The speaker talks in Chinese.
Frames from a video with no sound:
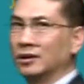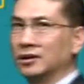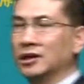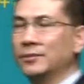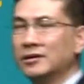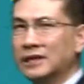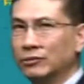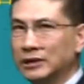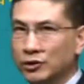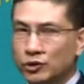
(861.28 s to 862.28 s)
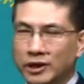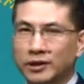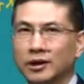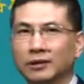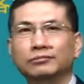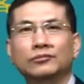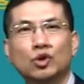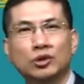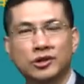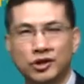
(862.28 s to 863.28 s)
什么叫财务战略确立呢？
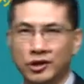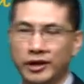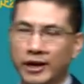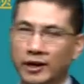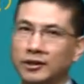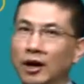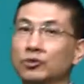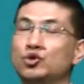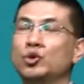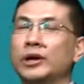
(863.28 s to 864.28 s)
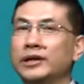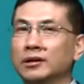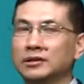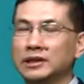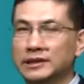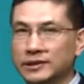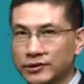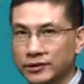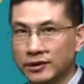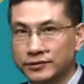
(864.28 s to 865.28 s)
就是企业要决定你
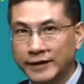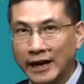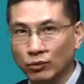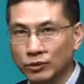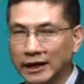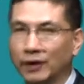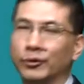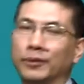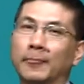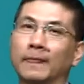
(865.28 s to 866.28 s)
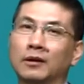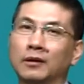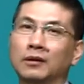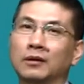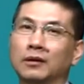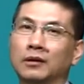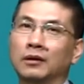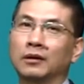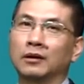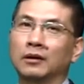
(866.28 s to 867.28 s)
自己的财务战略。
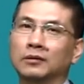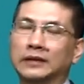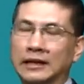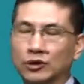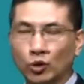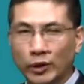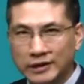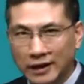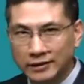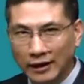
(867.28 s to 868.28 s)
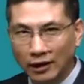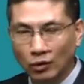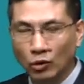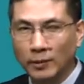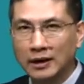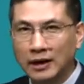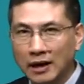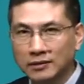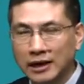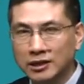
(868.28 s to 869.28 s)
大家去回想一下，我们
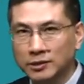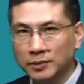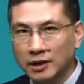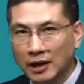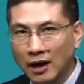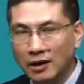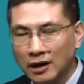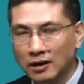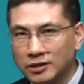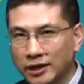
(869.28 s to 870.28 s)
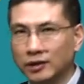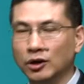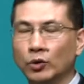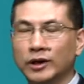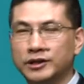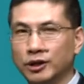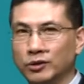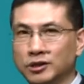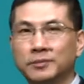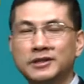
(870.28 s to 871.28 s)
刚才是不是刚刚强调过一个结
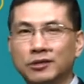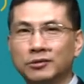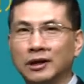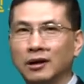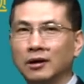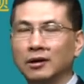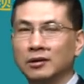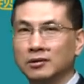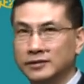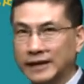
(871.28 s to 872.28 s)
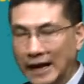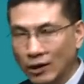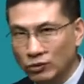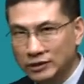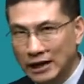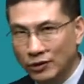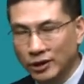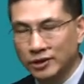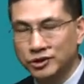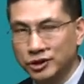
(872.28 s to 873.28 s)
论？什么结论呢？财务战
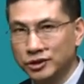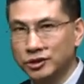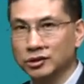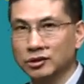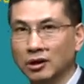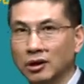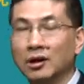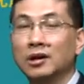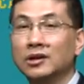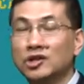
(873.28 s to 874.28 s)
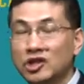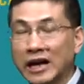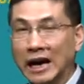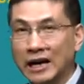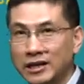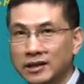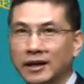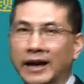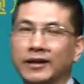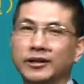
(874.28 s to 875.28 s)
略仅指狭义
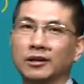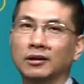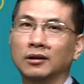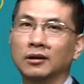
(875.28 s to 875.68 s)
的概念。